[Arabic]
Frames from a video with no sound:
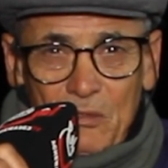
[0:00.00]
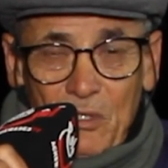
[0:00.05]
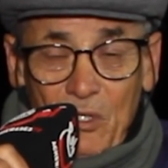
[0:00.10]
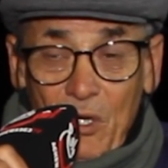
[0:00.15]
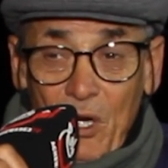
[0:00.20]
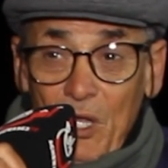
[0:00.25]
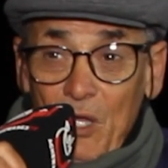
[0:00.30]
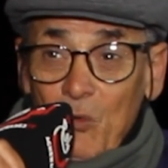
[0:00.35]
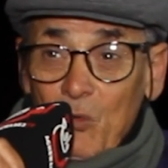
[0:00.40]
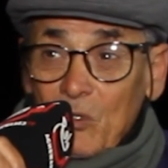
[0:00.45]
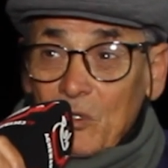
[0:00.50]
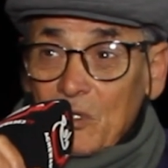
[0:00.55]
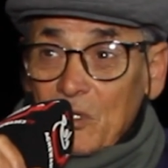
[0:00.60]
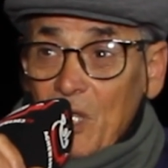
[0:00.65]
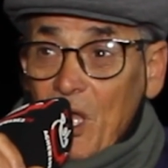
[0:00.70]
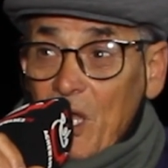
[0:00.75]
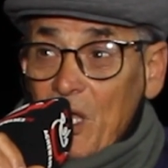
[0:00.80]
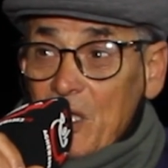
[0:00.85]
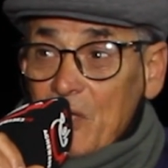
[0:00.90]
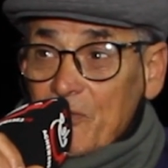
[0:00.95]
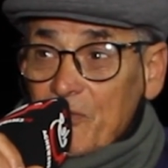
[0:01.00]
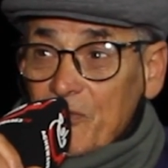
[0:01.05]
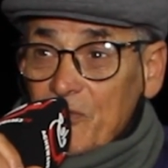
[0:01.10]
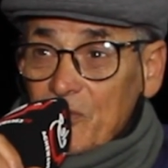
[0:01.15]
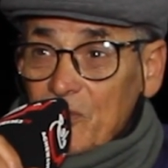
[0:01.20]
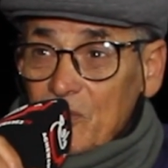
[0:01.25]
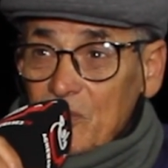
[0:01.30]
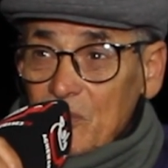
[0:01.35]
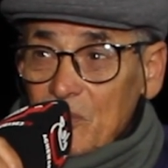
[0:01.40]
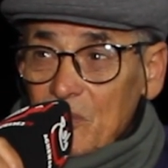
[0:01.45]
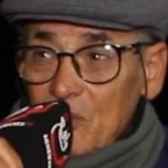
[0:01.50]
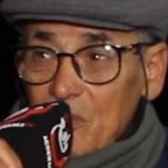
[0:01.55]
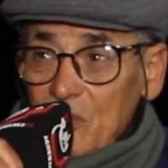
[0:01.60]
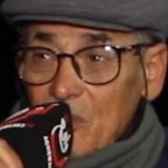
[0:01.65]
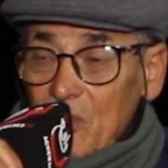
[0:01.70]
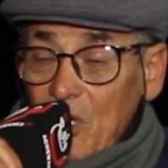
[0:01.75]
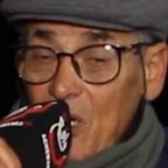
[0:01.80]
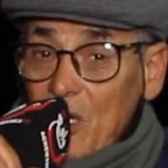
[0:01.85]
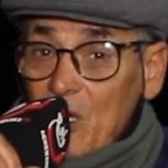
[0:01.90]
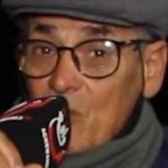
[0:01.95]
راعيوا للضعيف
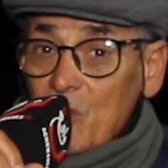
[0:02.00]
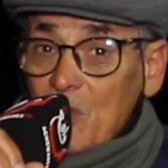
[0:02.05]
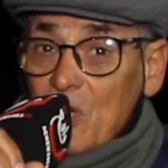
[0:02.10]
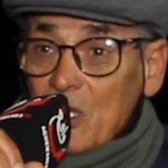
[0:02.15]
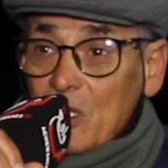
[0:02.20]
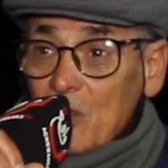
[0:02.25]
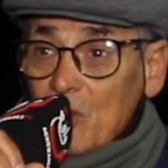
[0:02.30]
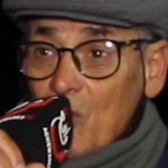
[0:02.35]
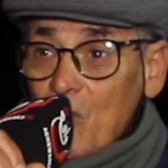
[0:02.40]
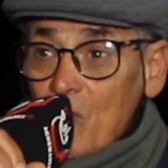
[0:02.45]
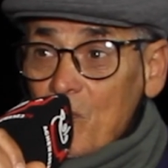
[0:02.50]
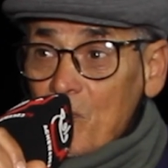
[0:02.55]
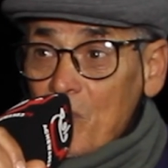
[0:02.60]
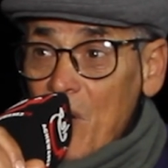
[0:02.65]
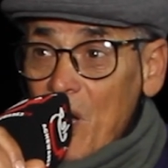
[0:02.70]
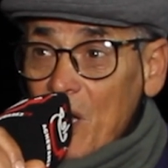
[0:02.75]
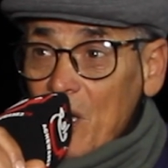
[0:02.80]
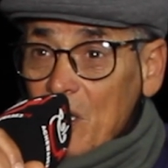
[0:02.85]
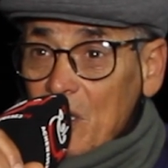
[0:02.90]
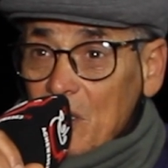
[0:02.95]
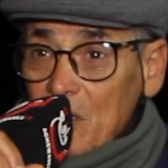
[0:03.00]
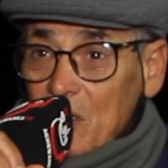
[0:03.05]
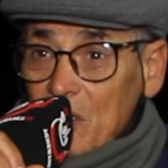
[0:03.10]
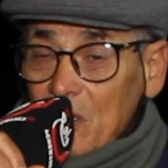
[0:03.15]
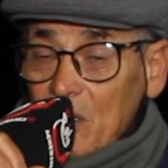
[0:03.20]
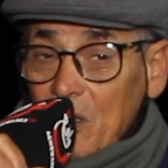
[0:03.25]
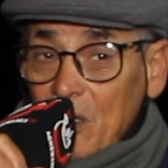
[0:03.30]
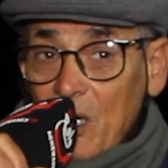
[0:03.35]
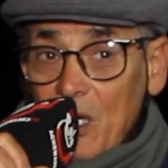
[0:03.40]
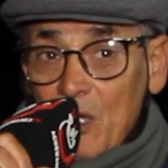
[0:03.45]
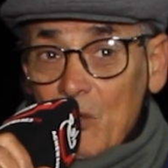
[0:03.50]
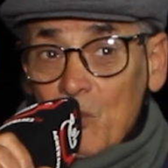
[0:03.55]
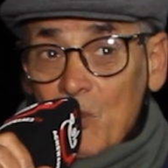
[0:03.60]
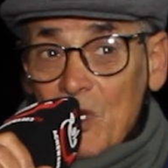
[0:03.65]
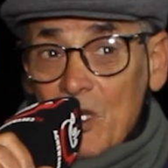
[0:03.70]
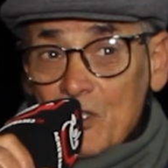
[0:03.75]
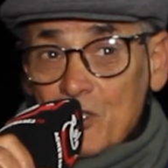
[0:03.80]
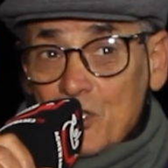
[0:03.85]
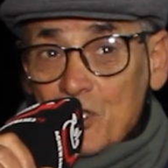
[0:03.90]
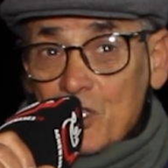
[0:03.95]
راعيوا لهذه الأمة راعيوا
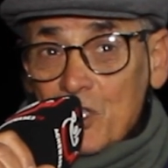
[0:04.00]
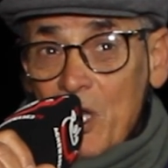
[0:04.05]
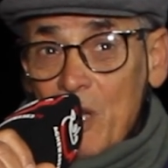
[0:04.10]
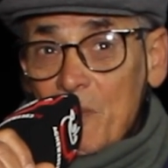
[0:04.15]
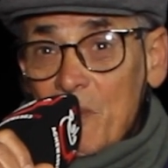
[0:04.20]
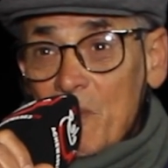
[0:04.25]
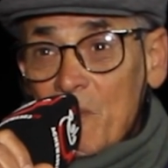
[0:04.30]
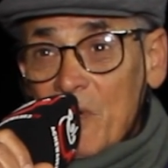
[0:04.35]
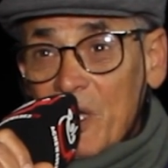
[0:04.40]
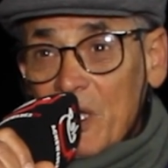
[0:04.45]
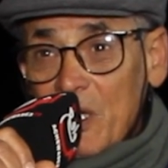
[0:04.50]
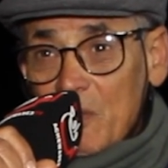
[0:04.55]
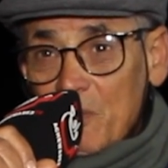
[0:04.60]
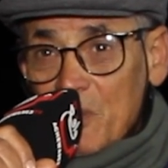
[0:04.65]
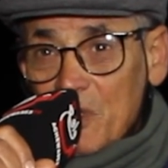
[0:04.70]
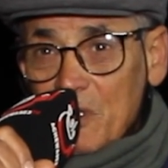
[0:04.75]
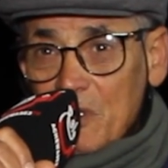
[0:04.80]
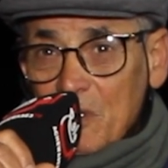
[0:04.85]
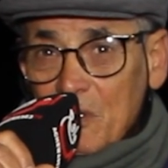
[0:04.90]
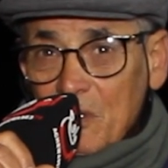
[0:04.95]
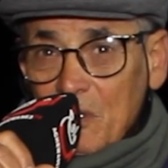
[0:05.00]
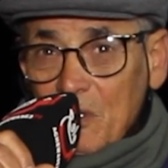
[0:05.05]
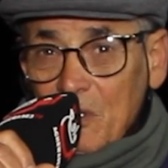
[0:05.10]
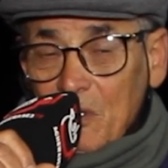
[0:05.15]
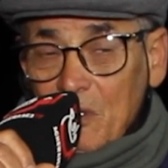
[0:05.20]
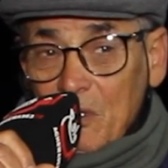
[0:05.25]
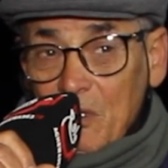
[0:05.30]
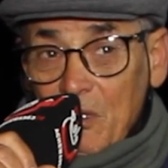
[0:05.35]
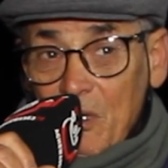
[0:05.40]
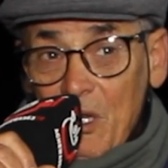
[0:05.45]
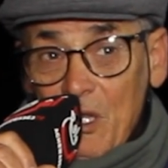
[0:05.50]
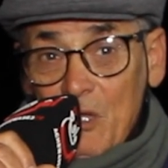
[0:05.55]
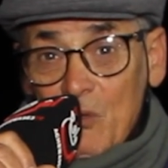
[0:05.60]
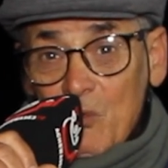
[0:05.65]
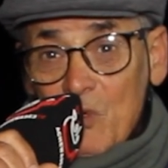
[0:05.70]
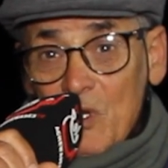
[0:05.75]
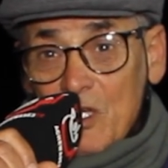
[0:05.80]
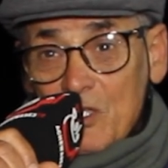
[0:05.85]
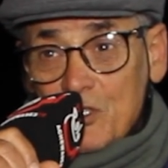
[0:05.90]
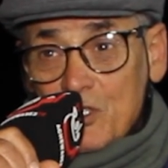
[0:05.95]
لهذا الشعب المغربي
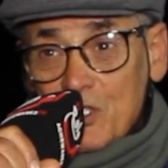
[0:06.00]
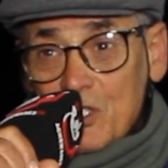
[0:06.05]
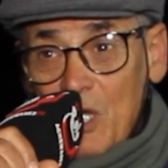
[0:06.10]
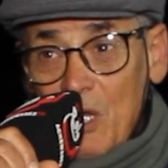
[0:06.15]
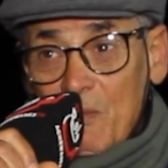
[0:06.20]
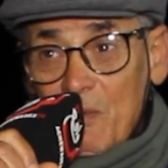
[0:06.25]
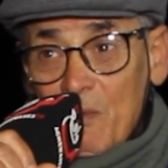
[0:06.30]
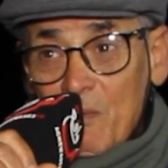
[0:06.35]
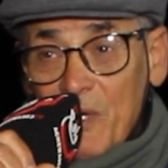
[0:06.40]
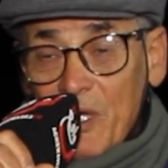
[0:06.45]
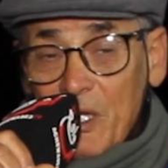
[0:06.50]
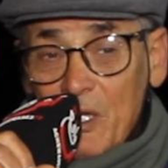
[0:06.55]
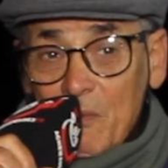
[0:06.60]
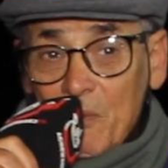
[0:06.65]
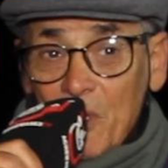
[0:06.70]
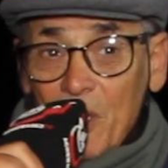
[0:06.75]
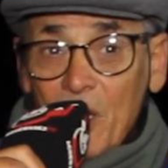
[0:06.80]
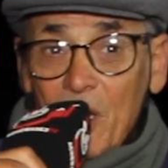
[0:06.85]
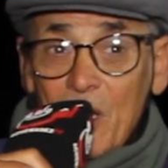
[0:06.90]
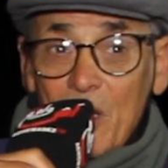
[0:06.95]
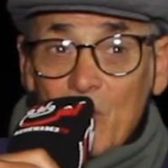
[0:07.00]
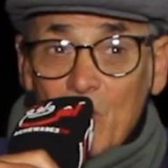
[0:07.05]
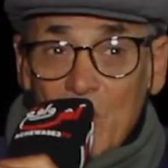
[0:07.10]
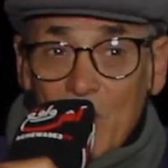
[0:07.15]
راعيوا لهذا الشعب المغربي راعيوا